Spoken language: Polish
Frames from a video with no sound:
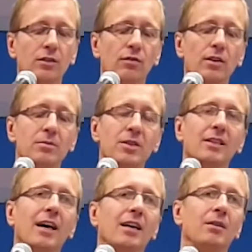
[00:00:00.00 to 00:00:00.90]
i
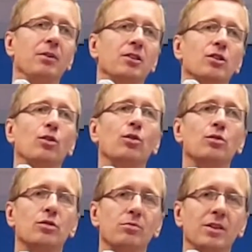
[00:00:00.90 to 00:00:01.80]
Twoim zadaniem
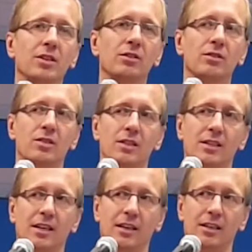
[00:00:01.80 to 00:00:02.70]
jest rozumieć
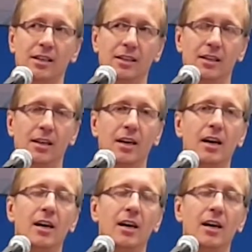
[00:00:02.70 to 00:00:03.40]
jego strategię